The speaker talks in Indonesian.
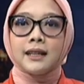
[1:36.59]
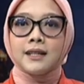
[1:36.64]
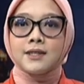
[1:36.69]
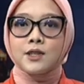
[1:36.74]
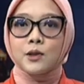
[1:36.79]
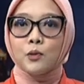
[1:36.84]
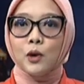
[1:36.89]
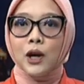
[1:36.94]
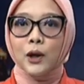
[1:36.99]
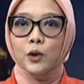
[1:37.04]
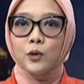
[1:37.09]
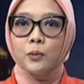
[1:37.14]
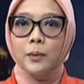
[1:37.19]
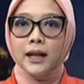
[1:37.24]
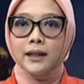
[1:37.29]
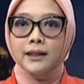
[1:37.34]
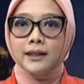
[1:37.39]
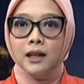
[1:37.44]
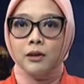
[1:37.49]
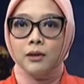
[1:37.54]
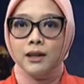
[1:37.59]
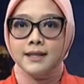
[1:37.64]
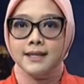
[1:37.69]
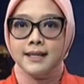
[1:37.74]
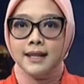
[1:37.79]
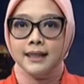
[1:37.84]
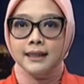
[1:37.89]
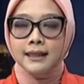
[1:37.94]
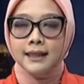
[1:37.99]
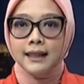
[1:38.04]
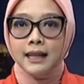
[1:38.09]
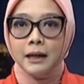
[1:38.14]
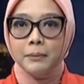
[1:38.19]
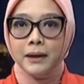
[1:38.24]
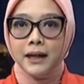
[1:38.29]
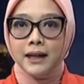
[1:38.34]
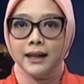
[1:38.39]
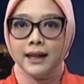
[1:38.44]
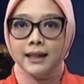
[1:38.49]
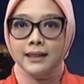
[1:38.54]
di sebuah rumah di kawasan
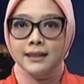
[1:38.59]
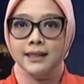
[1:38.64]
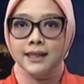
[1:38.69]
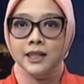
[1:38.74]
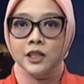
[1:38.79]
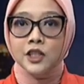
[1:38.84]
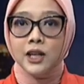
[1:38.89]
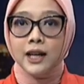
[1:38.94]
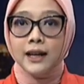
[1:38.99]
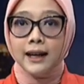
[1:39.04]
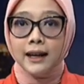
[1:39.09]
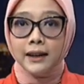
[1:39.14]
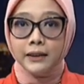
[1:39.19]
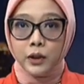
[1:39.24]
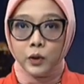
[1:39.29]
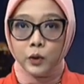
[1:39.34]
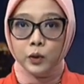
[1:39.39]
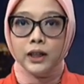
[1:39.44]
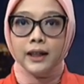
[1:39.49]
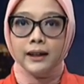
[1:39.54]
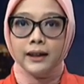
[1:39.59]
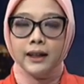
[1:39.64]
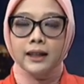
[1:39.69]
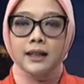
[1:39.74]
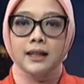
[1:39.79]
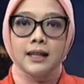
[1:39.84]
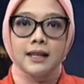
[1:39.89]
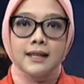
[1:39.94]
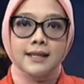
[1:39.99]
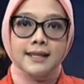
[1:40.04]
Kelapa Gading, Jakarta Utara.